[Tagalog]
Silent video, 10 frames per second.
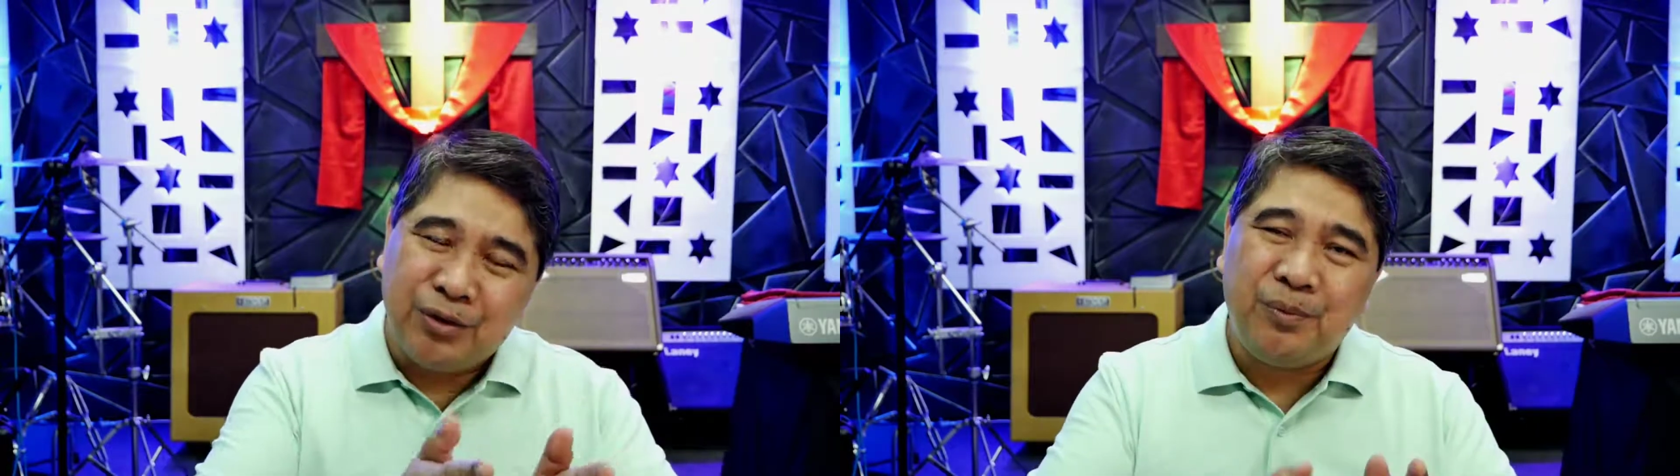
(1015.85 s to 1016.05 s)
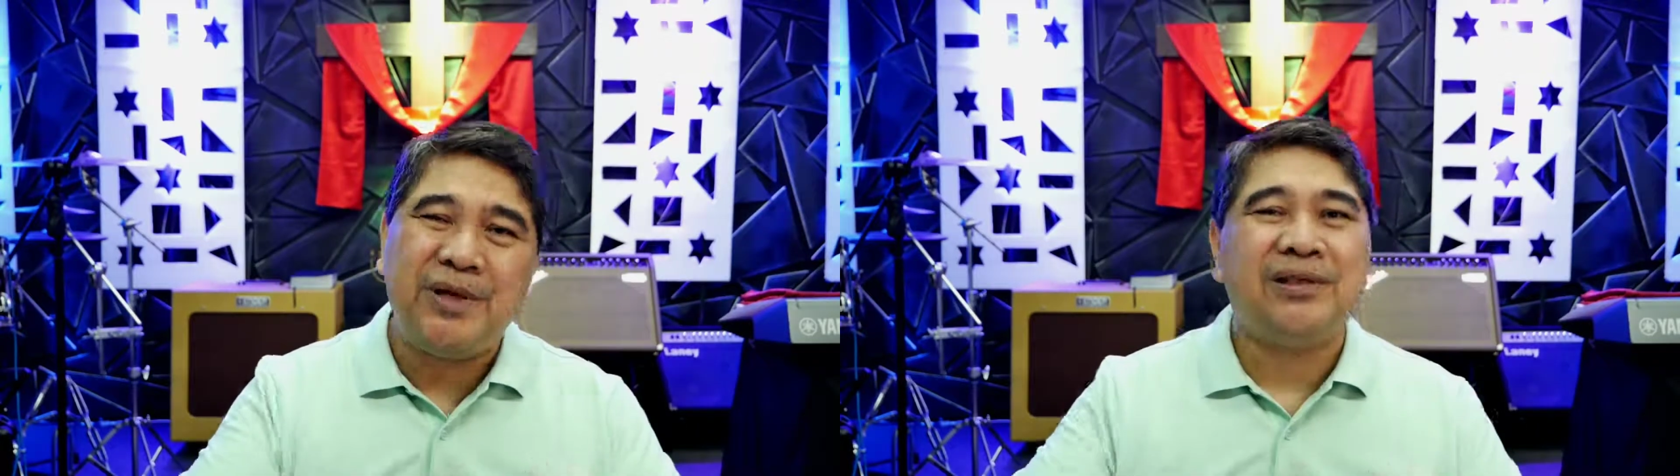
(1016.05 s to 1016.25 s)

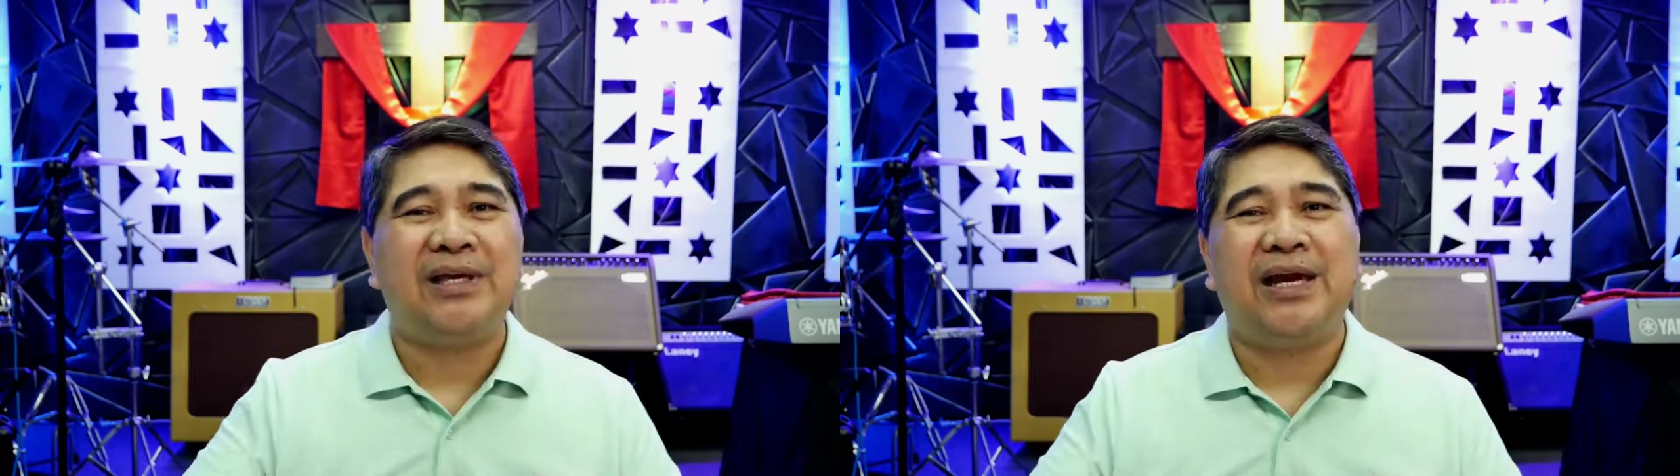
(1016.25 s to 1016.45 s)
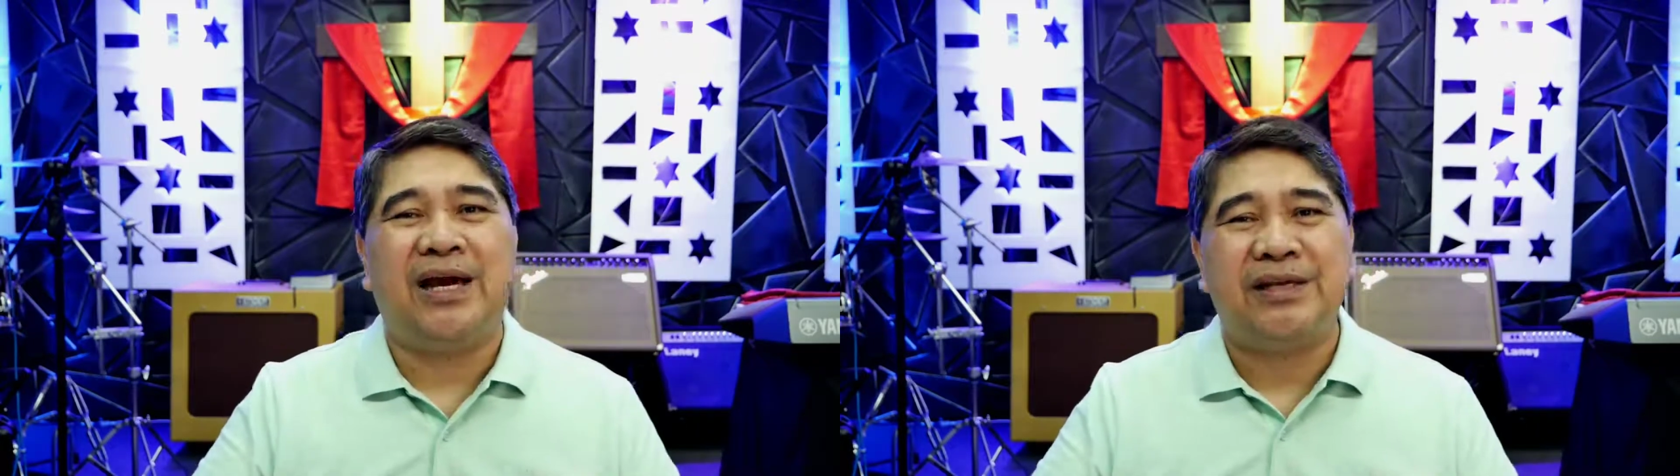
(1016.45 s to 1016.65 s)

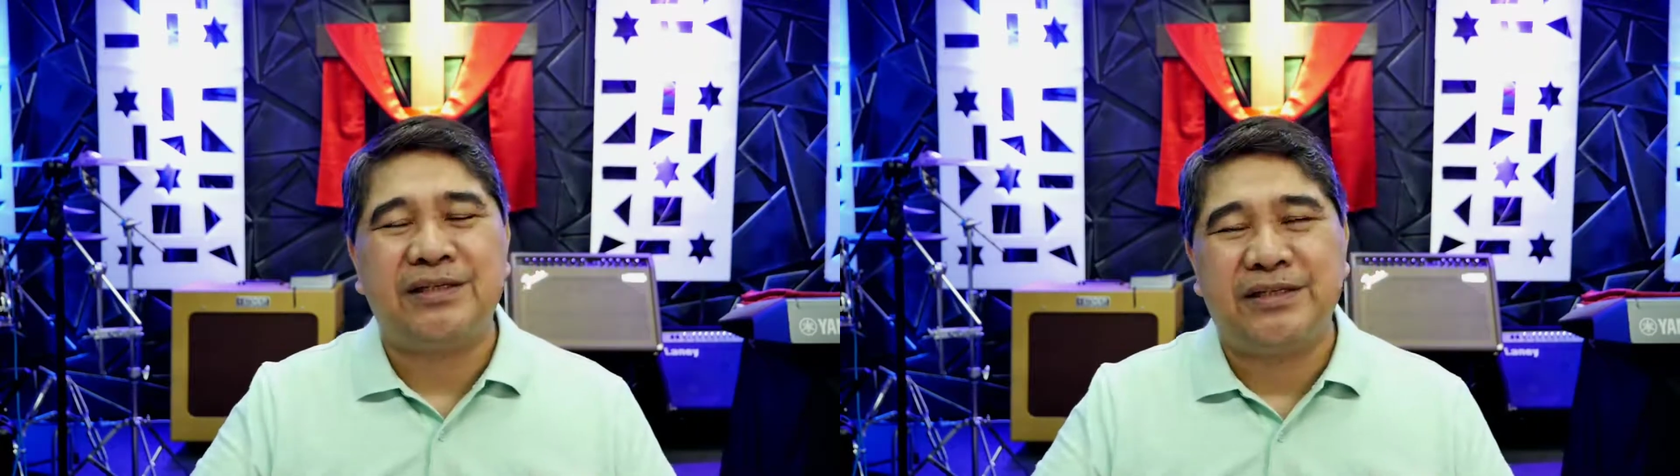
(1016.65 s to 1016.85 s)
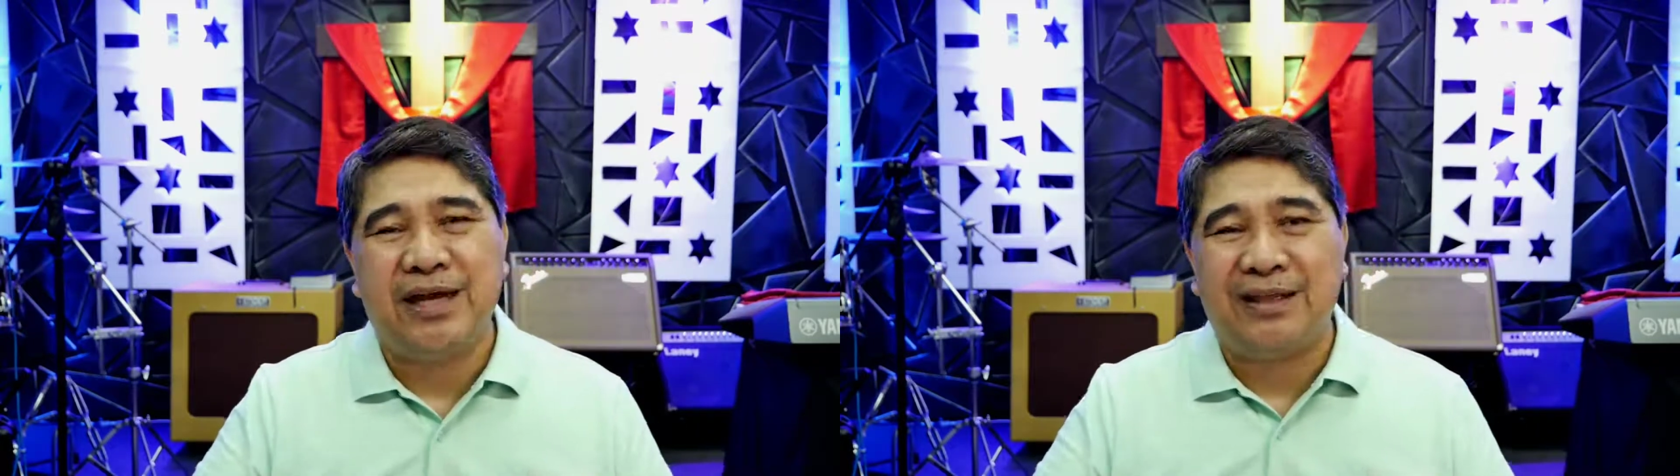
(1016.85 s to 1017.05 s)

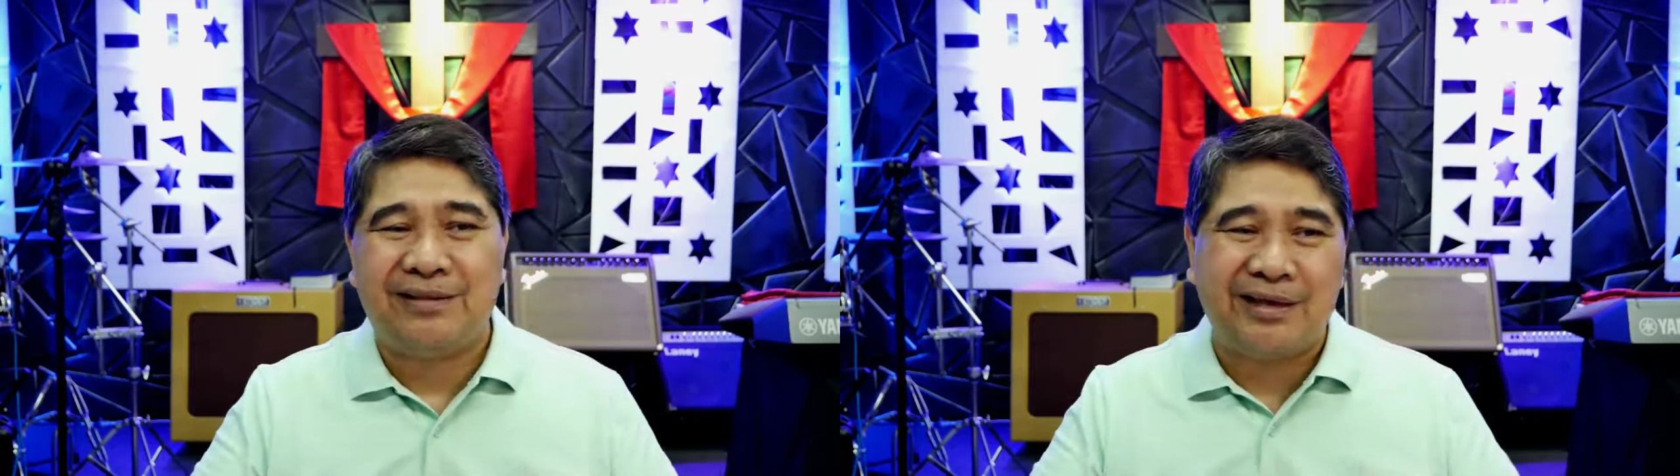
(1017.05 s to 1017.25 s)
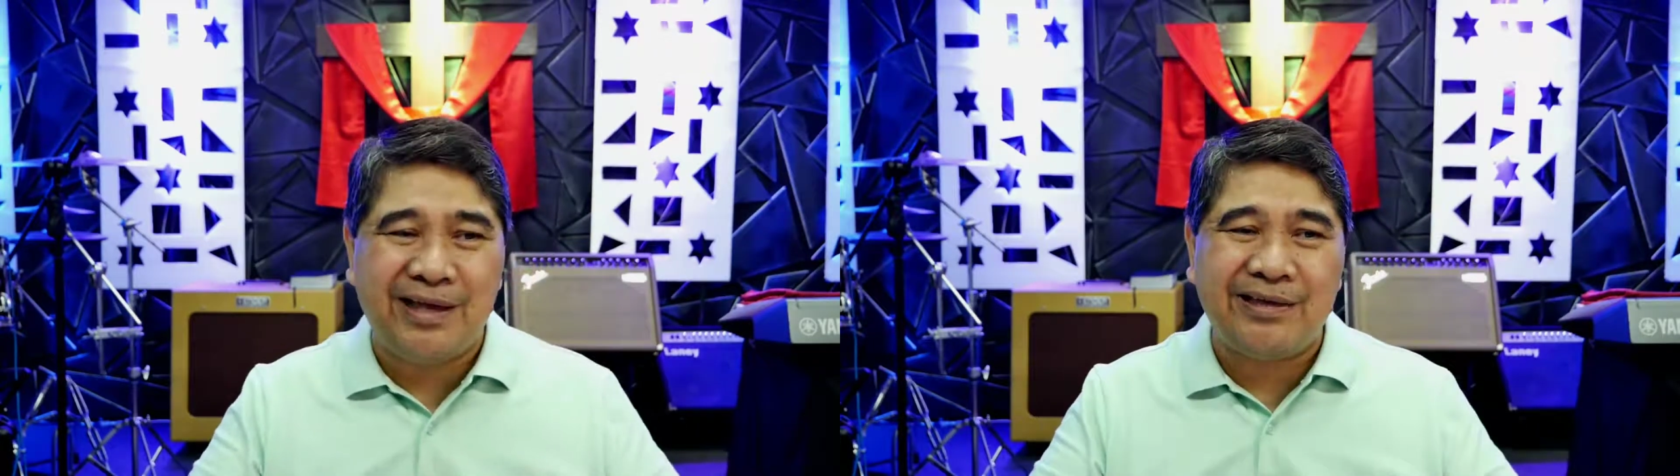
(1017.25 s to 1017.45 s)
tumitigas
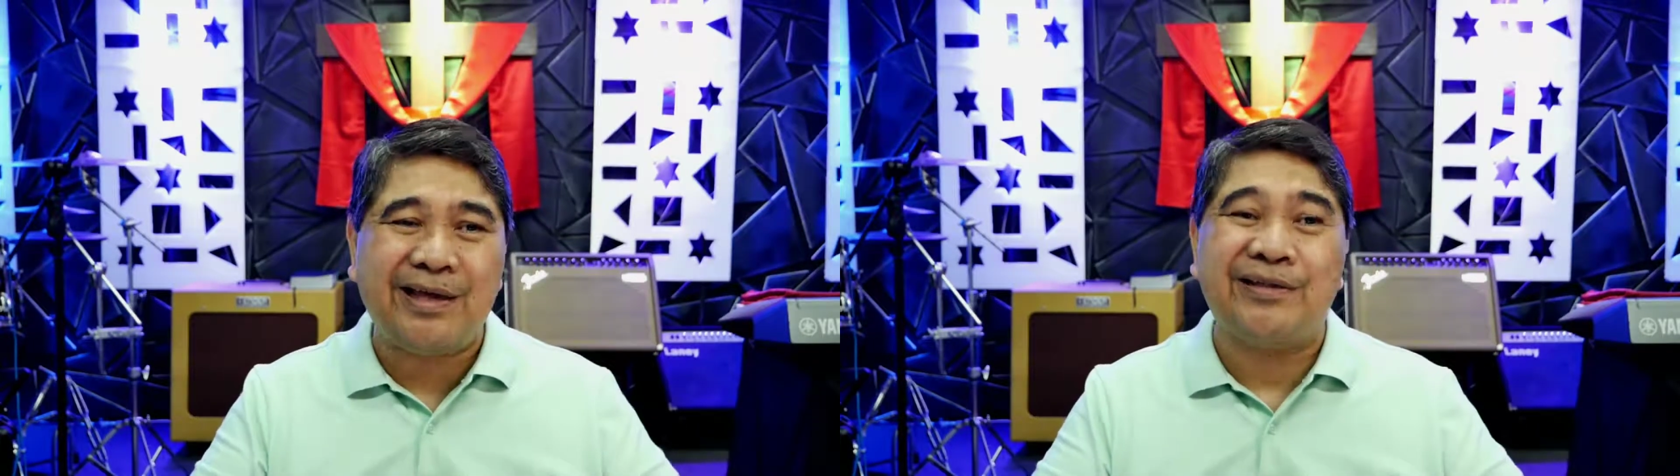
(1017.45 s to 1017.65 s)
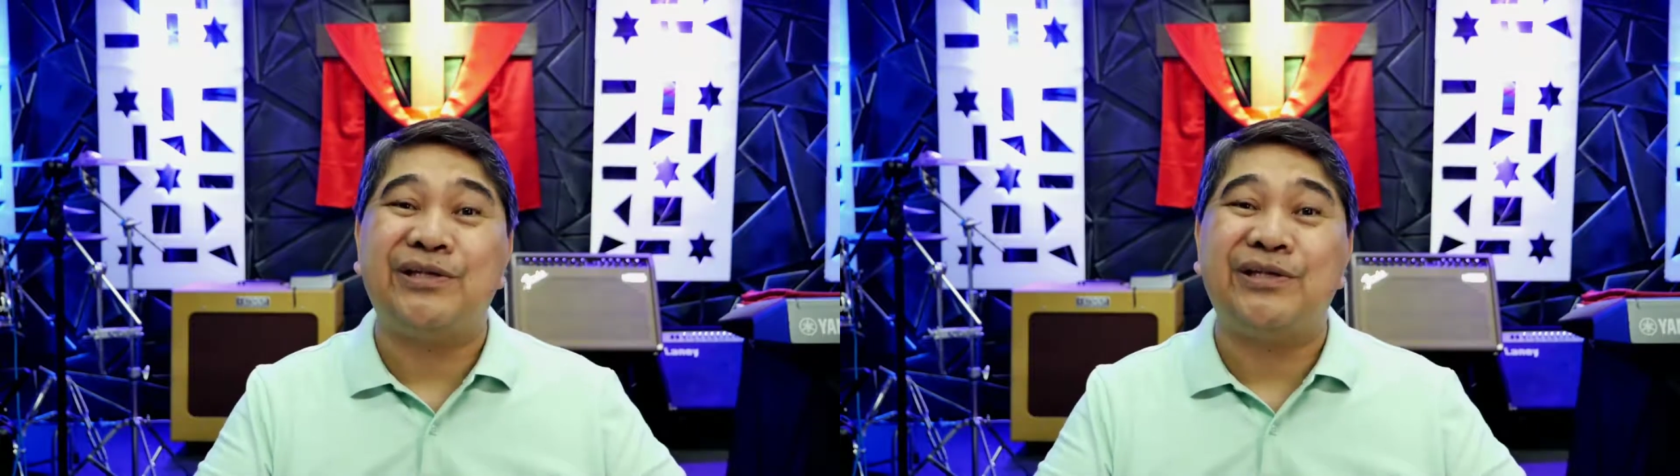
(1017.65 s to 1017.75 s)
at nagiging